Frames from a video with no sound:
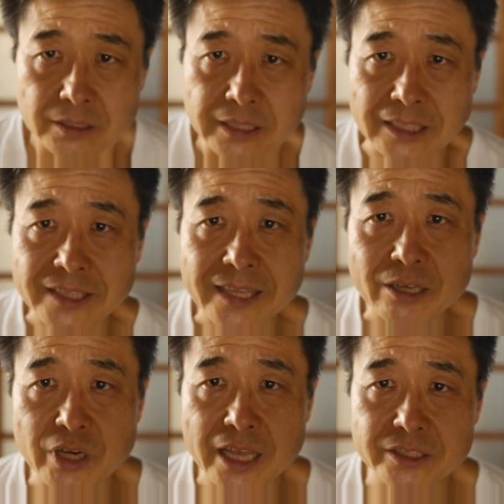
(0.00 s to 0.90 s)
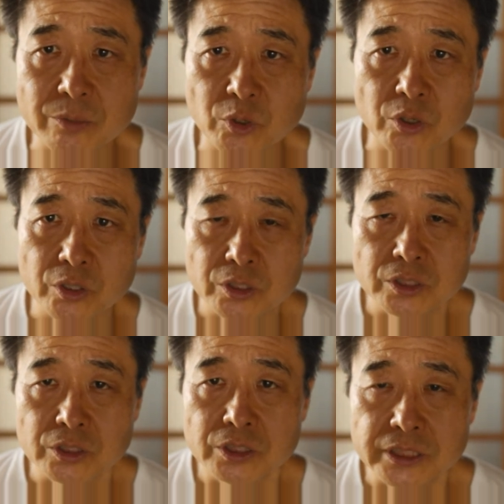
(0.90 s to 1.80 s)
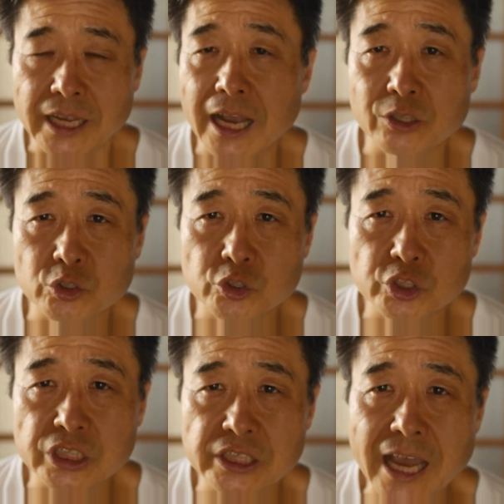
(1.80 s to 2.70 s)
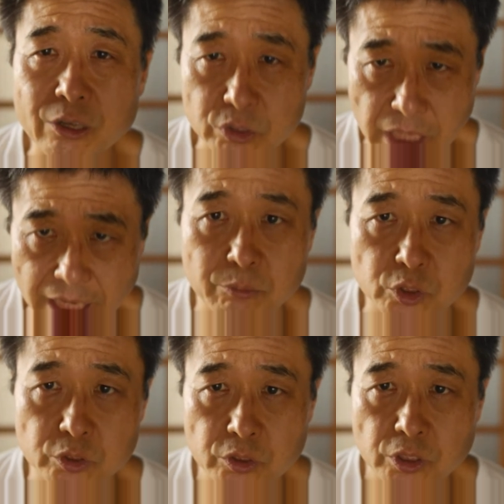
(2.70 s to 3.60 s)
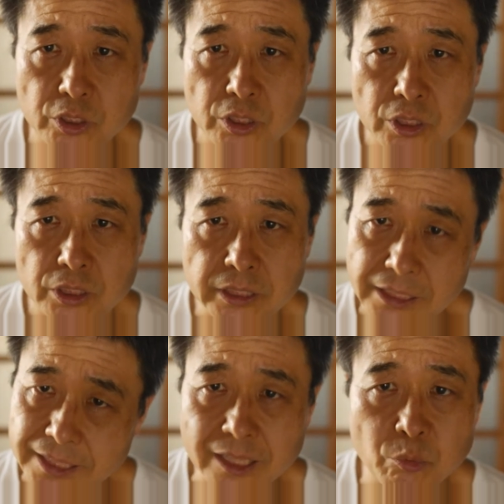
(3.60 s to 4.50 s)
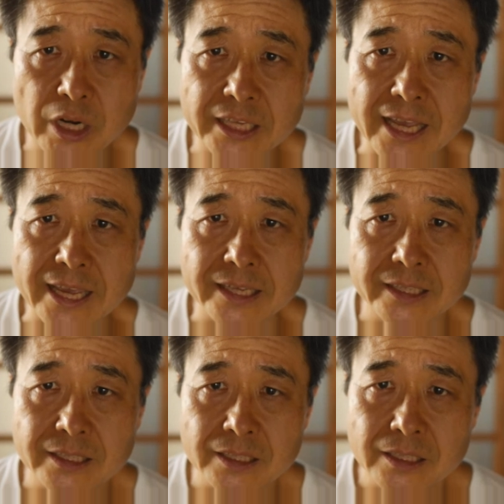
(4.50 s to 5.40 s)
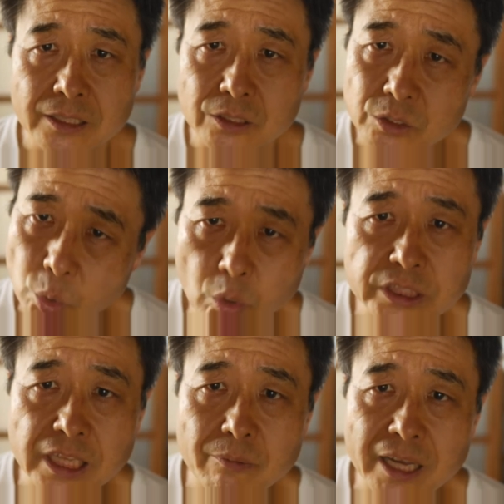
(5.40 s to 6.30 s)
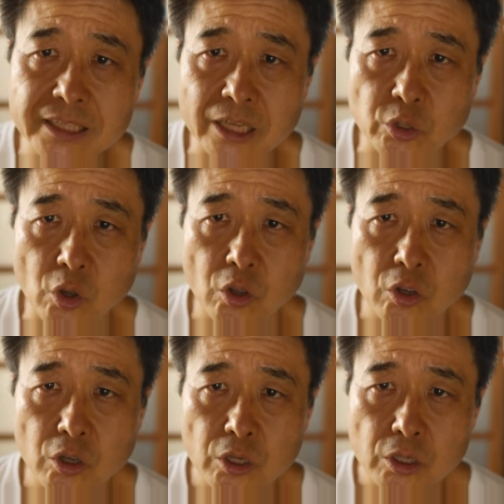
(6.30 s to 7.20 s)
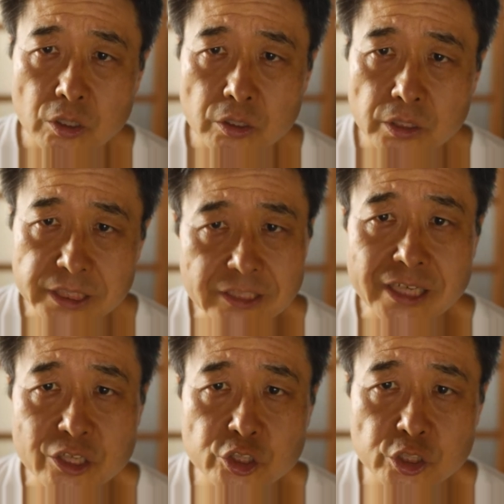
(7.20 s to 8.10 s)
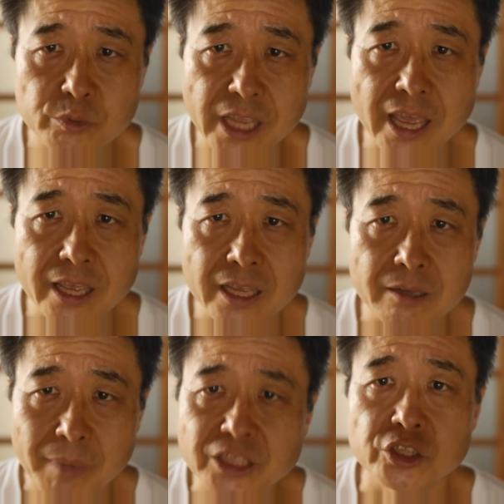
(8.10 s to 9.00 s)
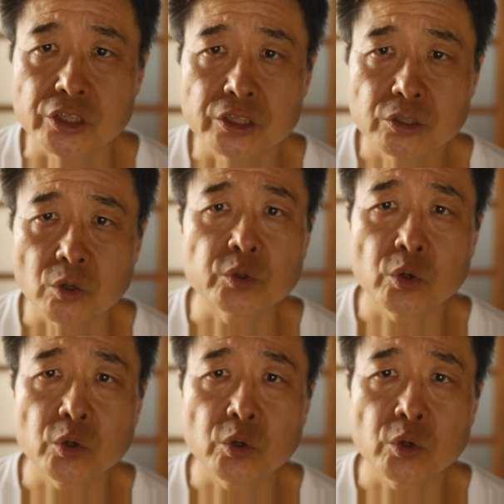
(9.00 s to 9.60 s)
助けてくれっつっても世界の中心で愛を叫ぶ助けてもらえないどうしてればいいんだとひたすら YouTube でまずこの